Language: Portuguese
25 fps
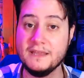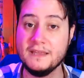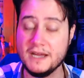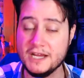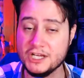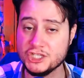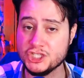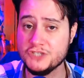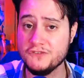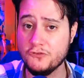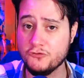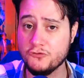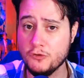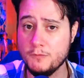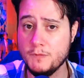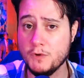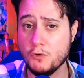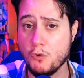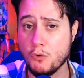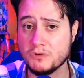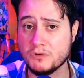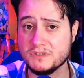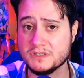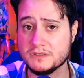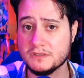narrativa foi me
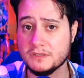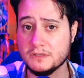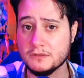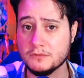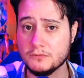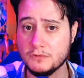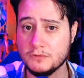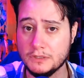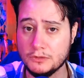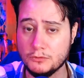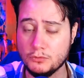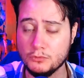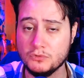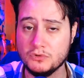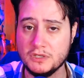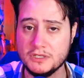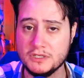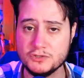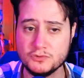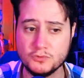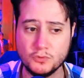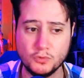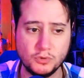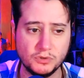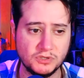conquistando, tanto o
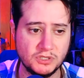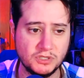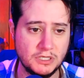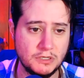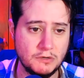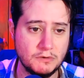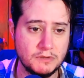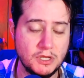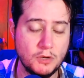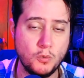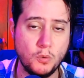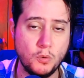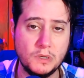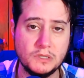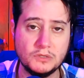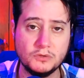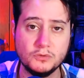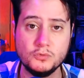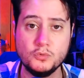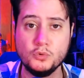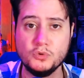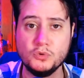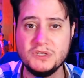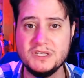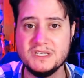texto, o roteiro aqui,
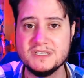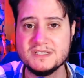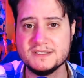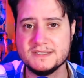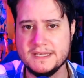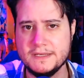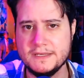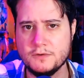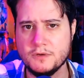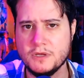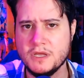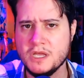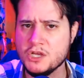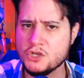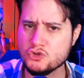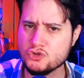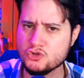quanto o desenho.